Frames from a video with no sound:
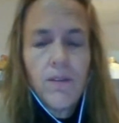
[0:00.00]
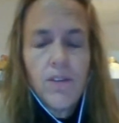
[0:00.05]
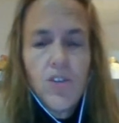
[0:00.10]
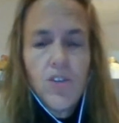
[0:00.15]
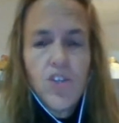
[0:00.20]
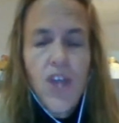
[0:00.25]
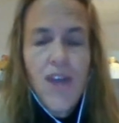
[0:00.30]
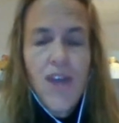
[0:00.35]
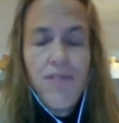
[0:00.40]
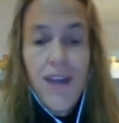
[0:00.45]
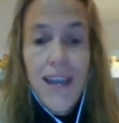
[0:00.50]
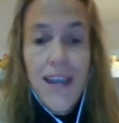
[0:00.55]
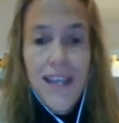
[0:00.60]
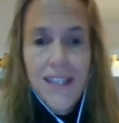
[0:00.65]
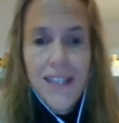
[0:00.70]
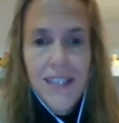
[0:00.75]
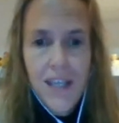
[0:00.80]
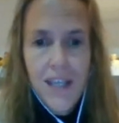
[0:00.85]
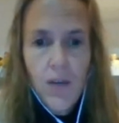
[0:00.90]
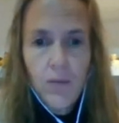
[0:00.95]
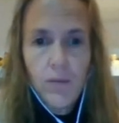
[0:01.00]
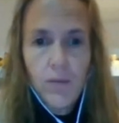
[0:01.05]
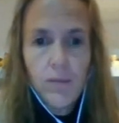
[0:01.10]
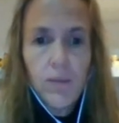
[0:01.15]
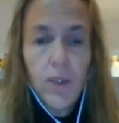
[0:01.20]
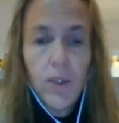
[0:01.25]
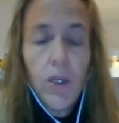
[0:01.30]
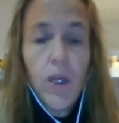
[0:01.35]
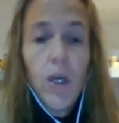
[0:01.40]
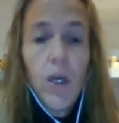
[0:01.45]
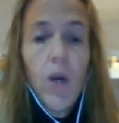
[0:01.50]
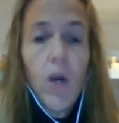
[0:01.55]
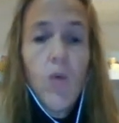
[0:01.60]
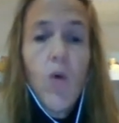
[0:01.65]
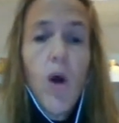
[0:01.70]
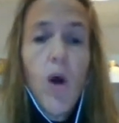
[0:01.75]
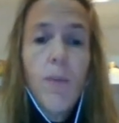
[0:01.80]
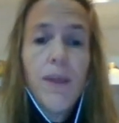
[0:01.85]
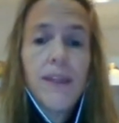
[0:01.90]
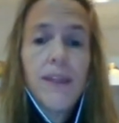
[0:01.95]
de avaliação,
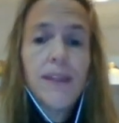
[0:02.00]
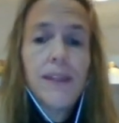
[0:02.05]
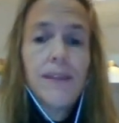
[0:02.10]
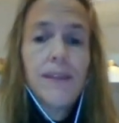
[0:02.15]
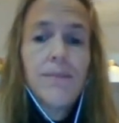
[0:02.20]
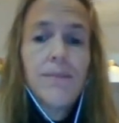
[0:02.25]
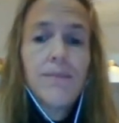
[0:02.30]
o homem